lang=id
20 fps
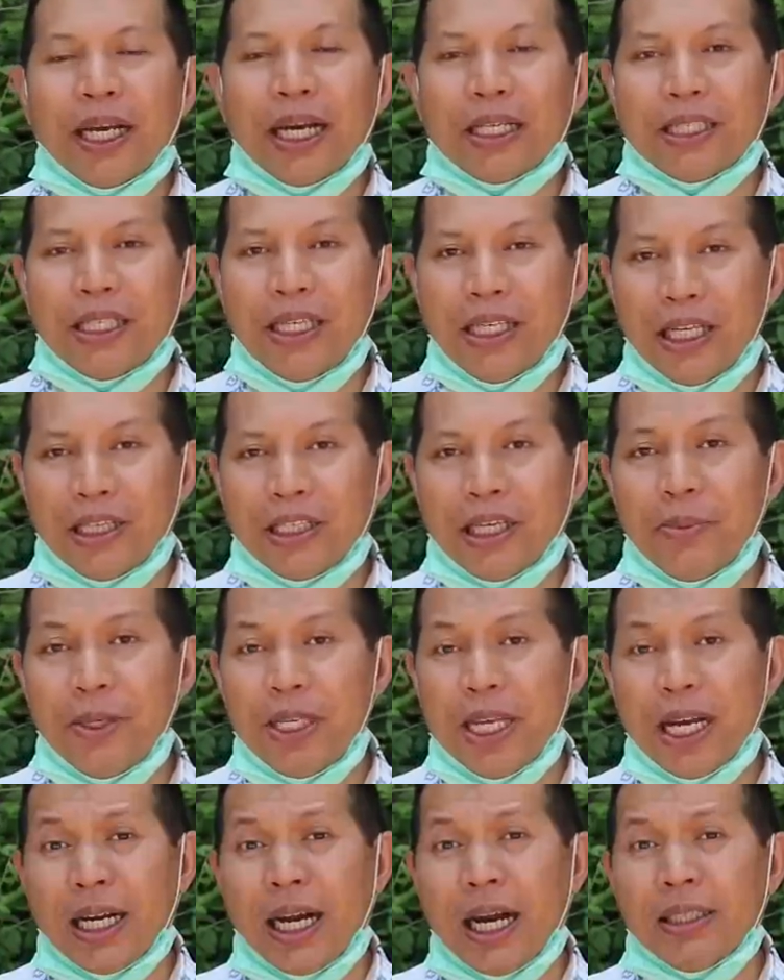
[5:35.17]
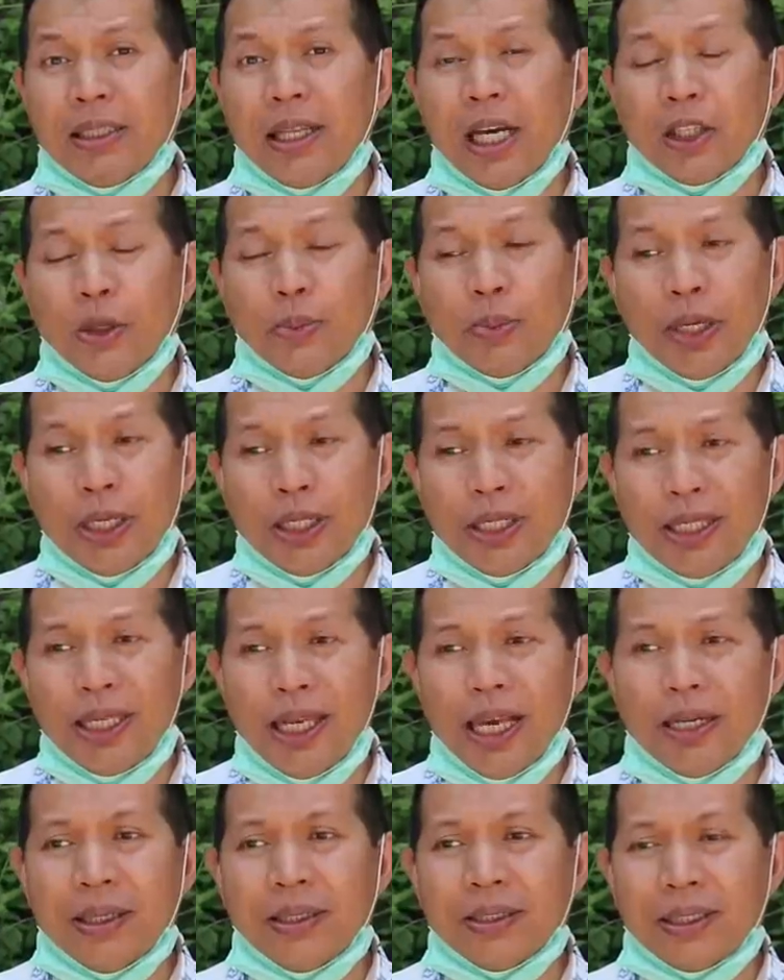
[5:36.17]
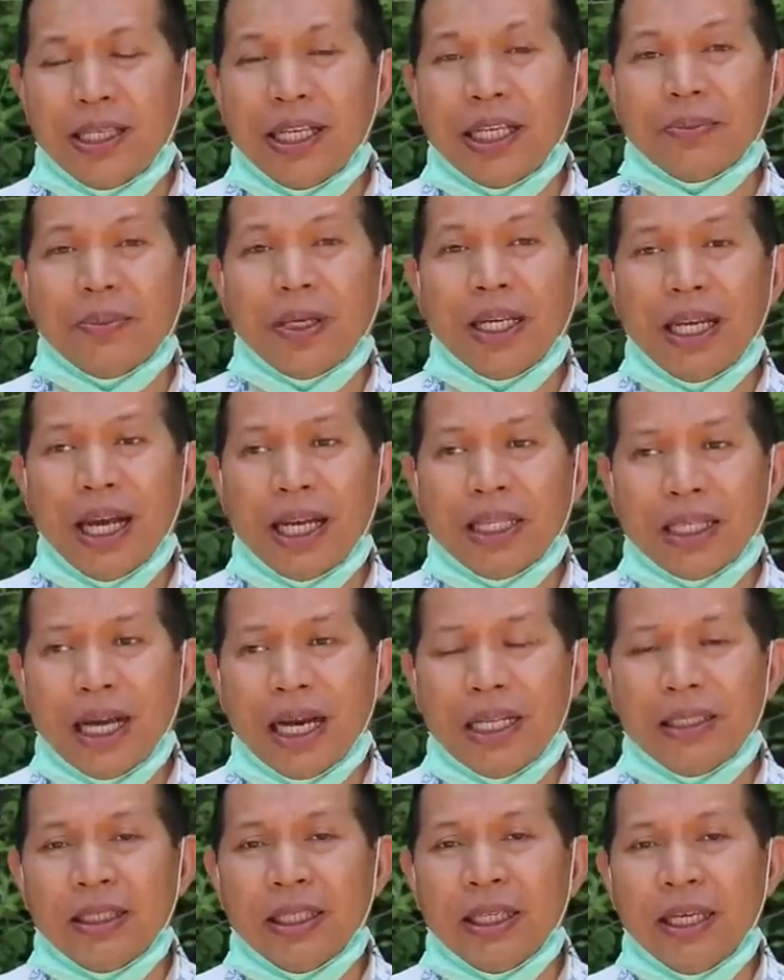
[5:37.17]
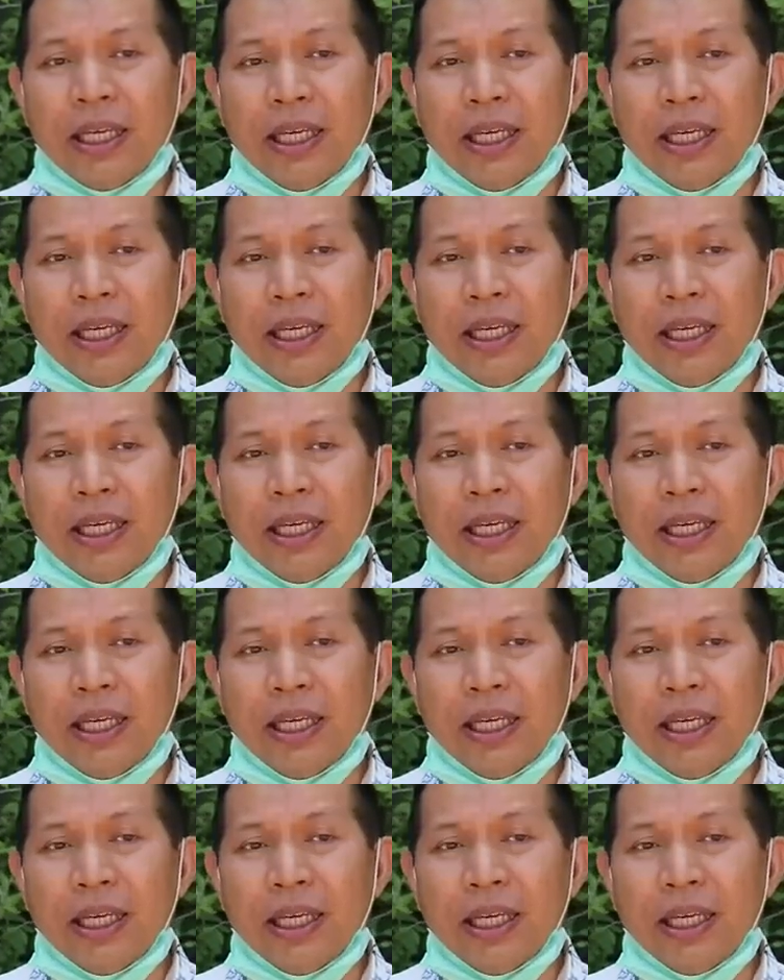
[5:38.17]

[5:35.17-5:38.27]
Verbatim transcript: sedikit kebijakan atau polisi yang sedikit meringankan